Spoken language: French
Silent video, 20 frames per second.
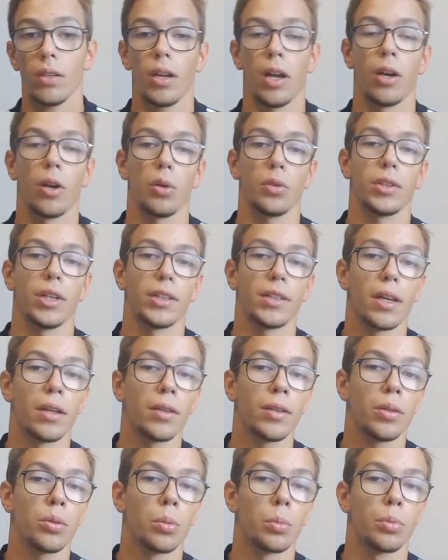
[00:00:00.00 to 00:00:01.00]
Alors Niakate,
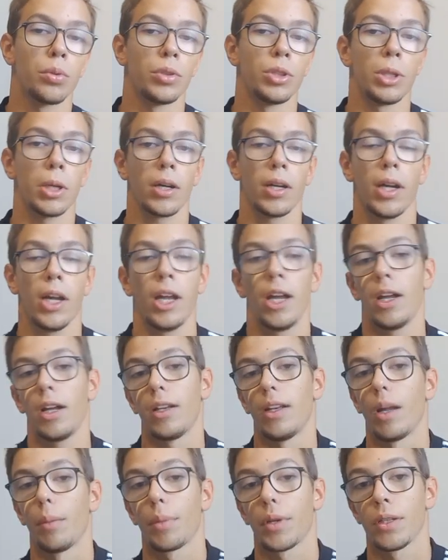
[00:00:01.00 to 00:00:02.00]
e, on peut dire
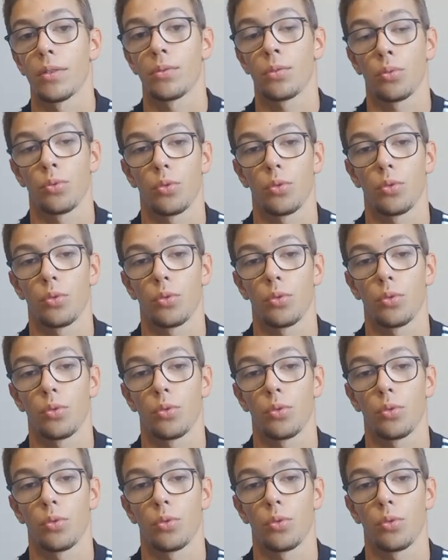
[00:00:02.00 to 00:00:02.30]
la pression